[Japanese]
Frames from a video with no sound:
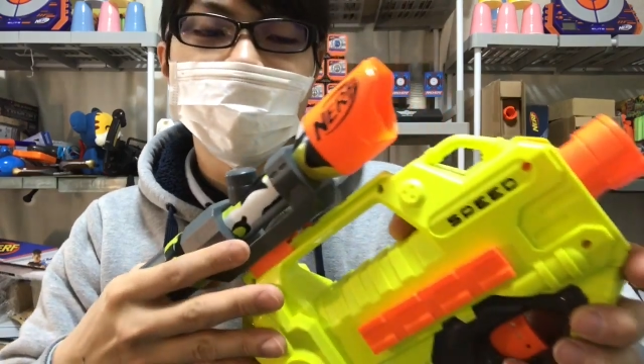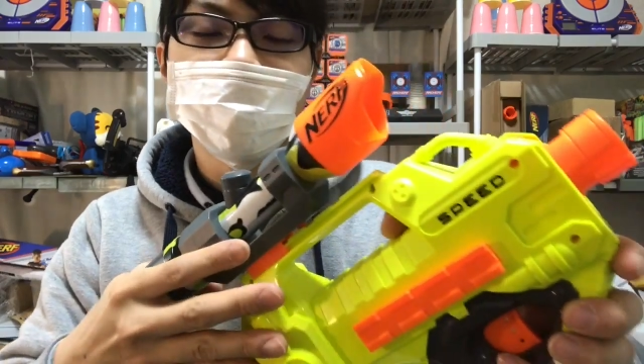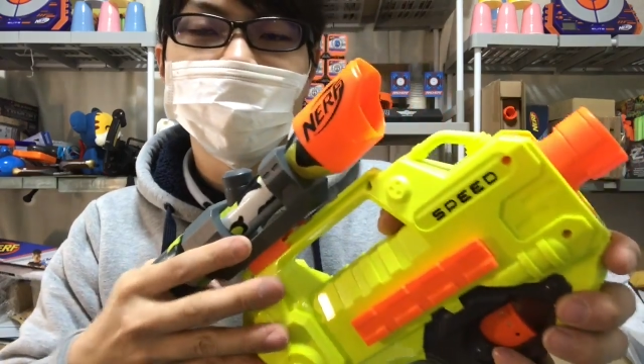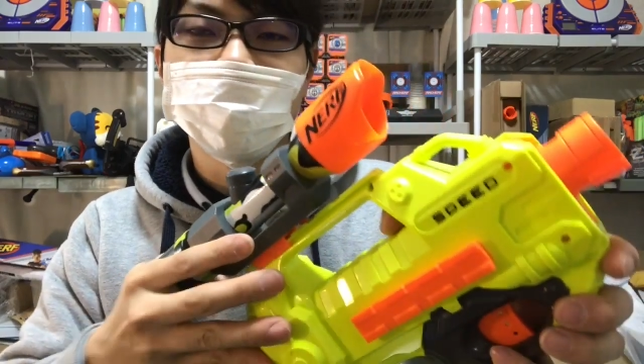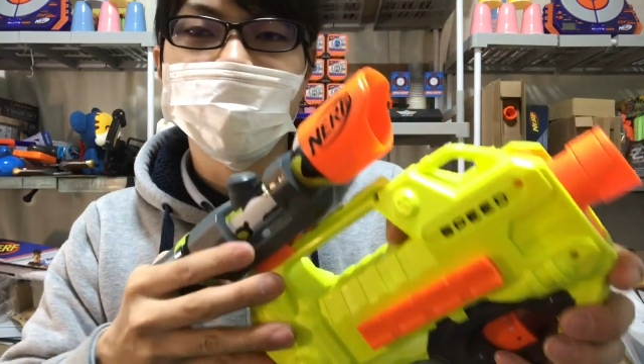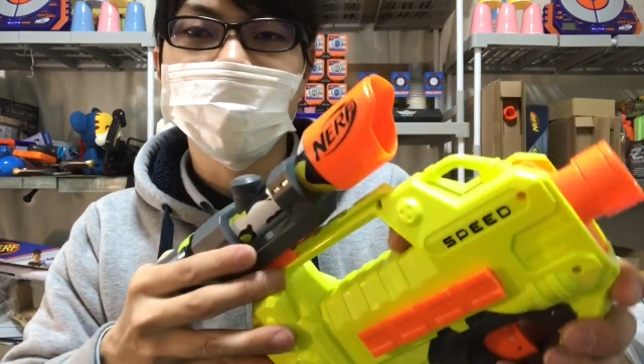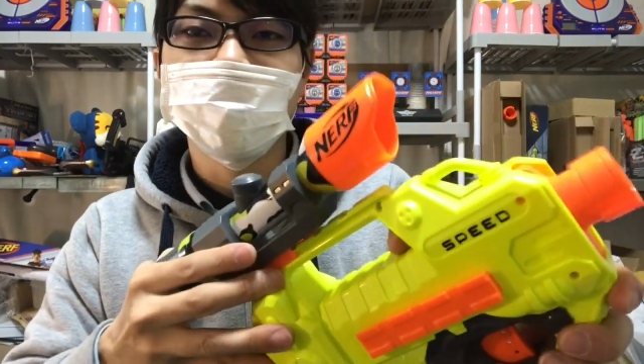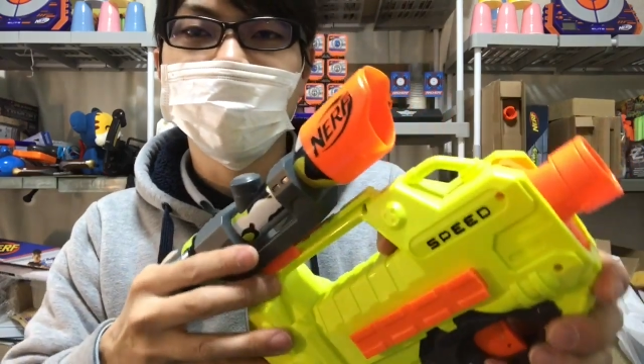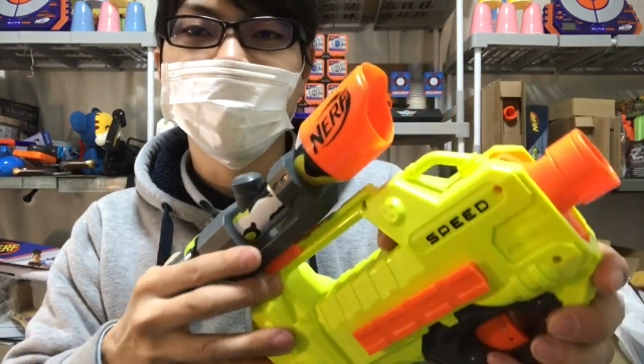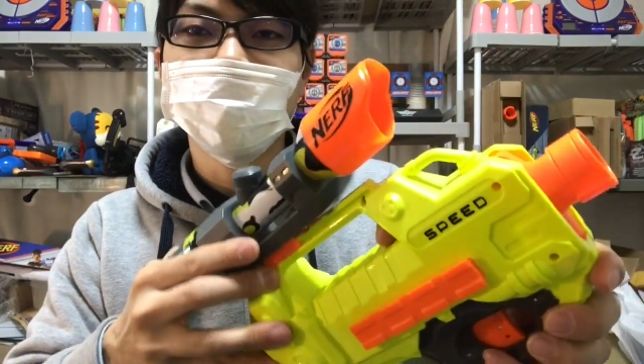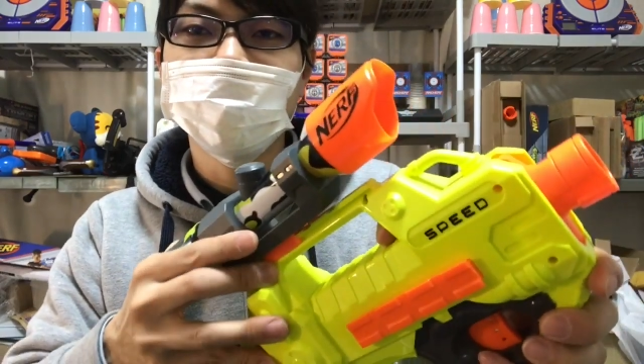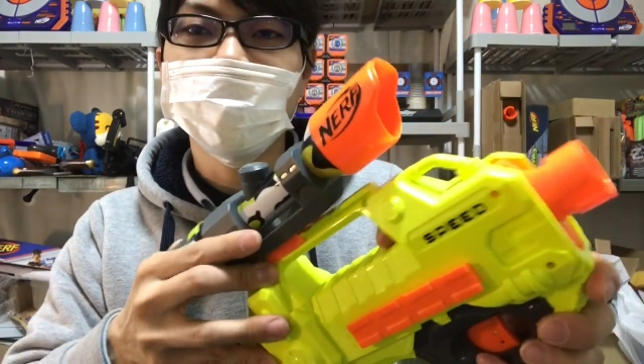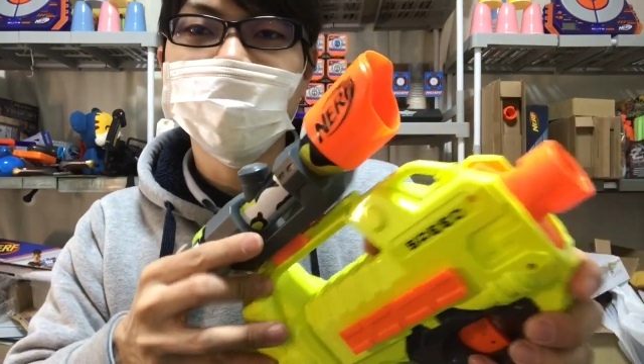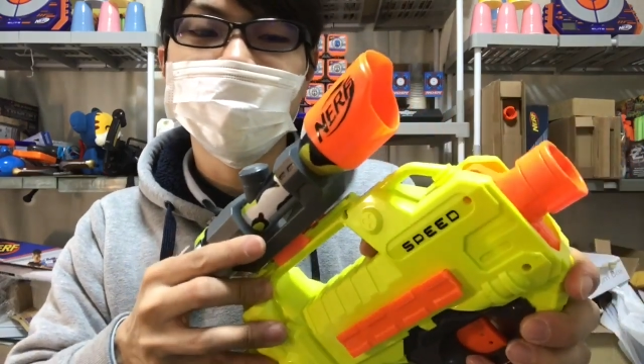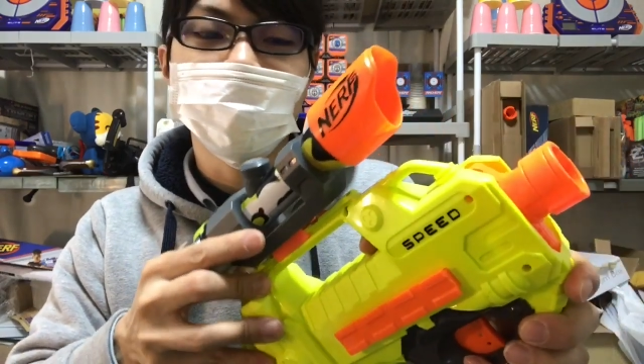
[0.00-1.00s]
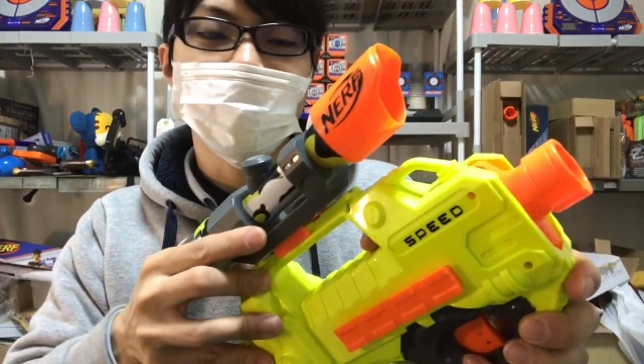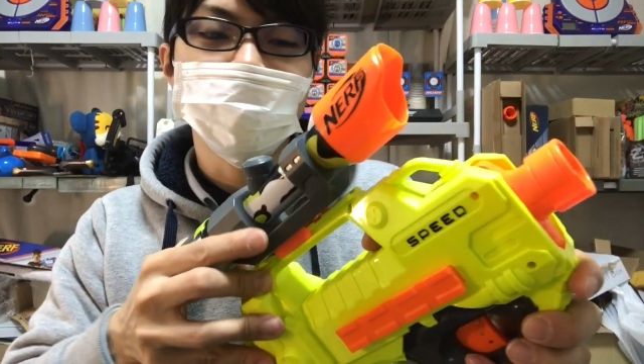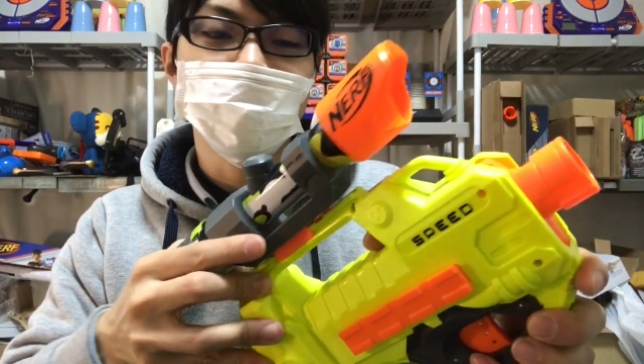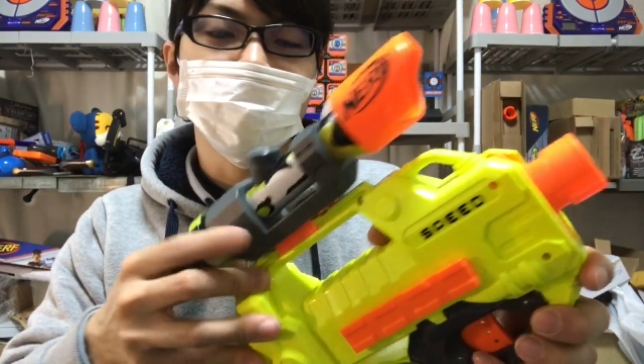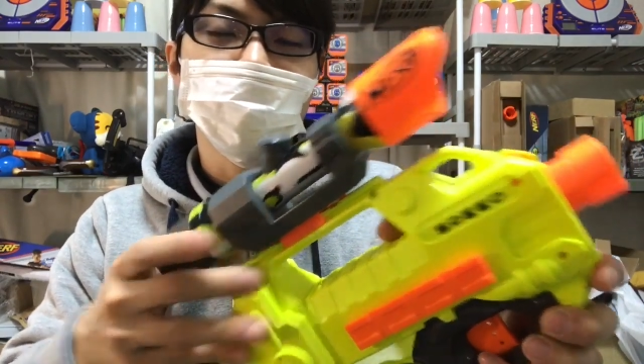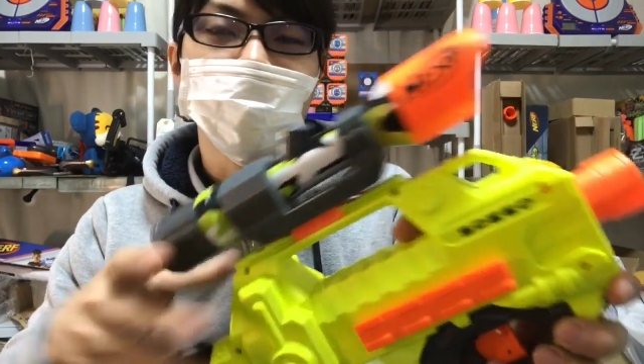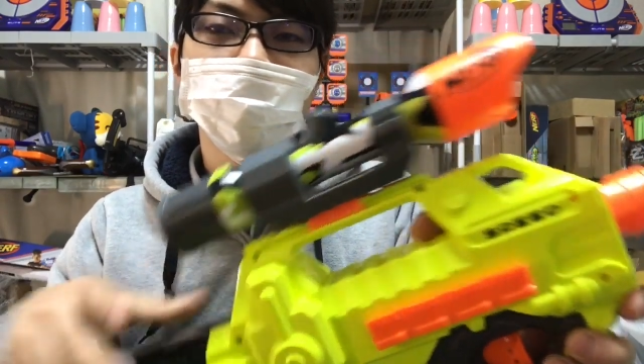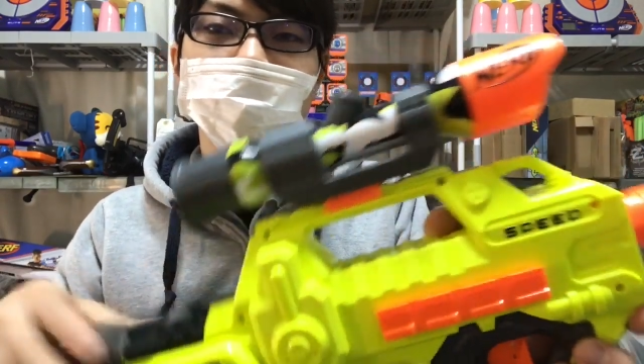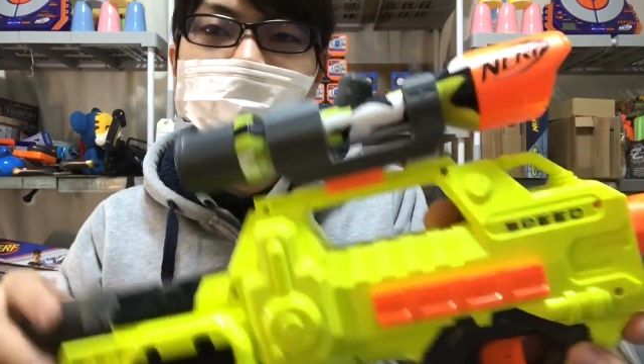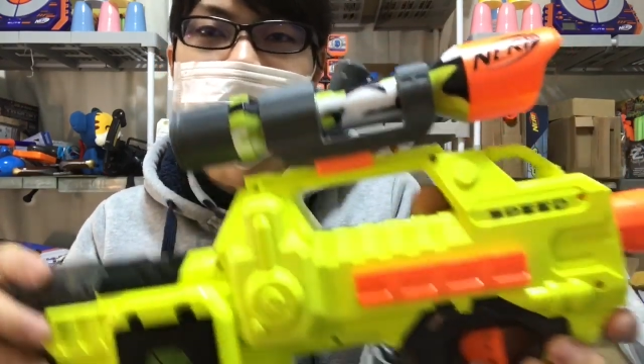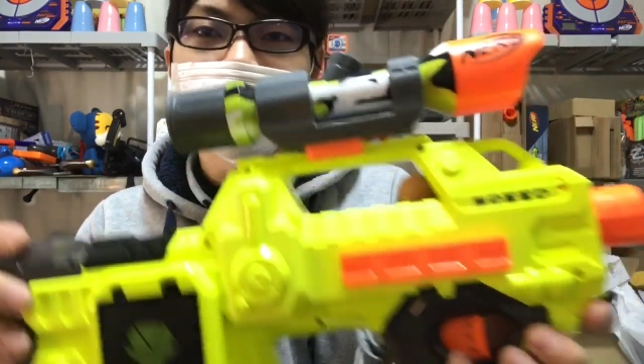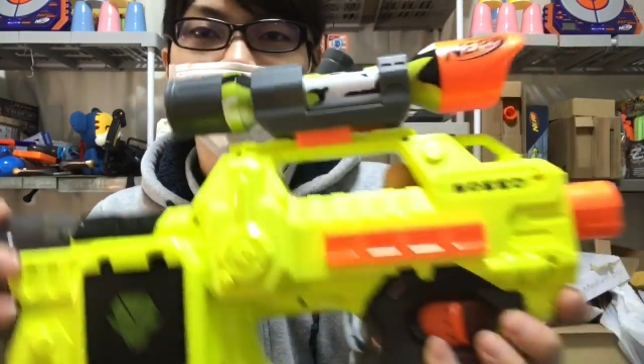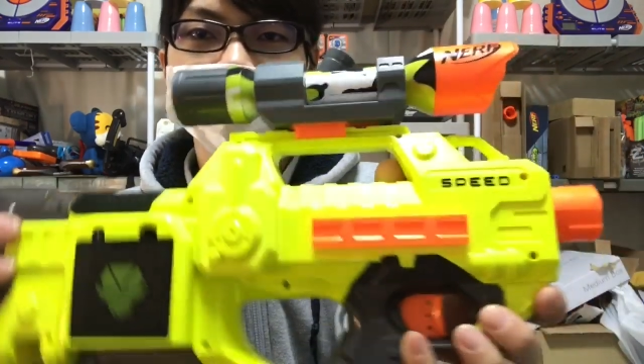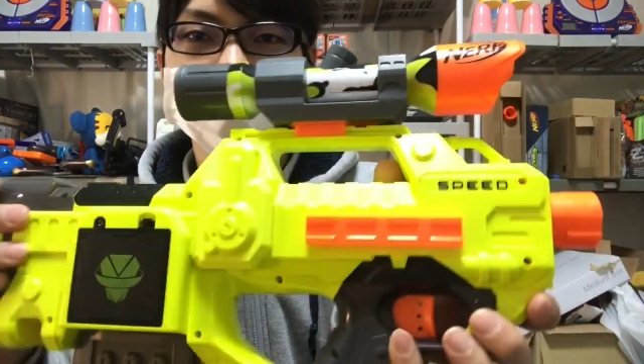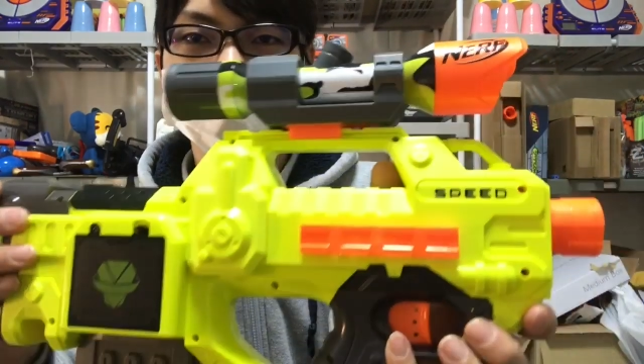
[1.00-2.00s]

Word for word: らいいのかっていうのはその人の、